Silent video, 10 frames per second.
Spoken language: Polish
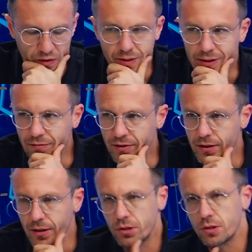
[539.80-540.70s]

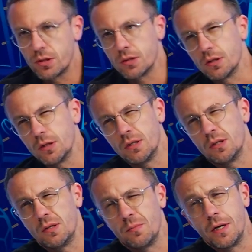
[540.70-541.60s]
David, też
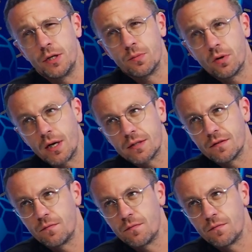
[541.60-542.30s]
e, mieliśmy okazję w